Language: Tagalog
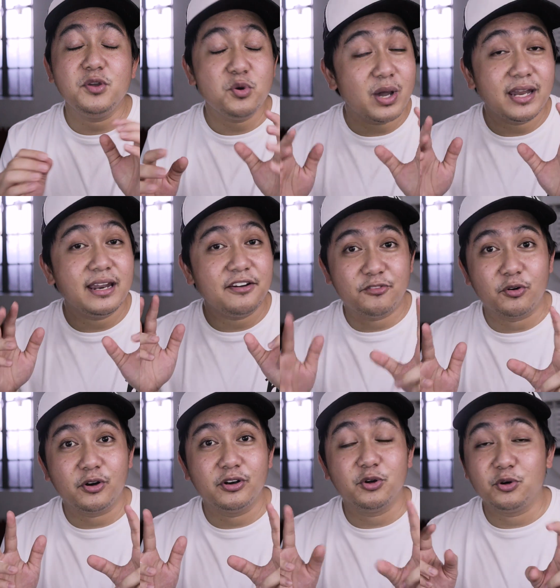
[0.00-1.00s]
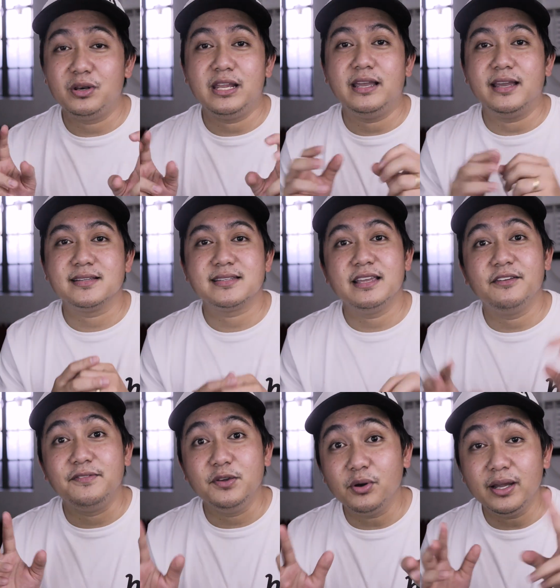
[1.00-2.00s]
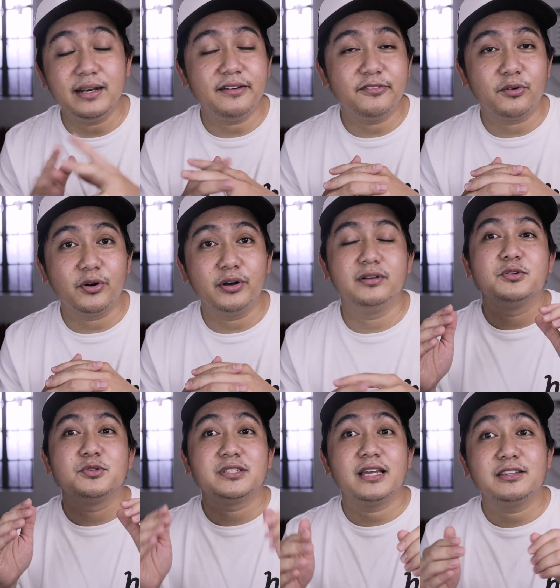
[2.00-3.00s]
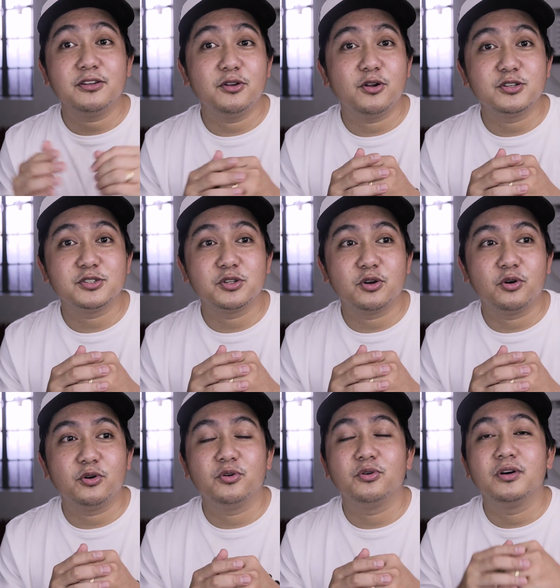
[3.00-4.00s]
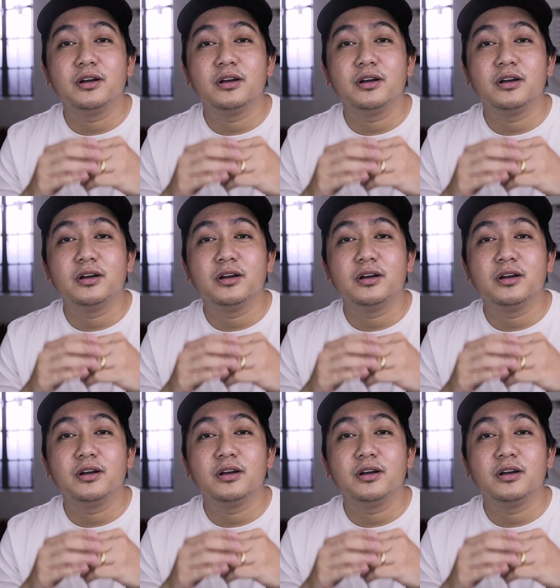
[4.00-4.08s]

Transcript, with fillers: you can afford only guys, if you can afford to settle also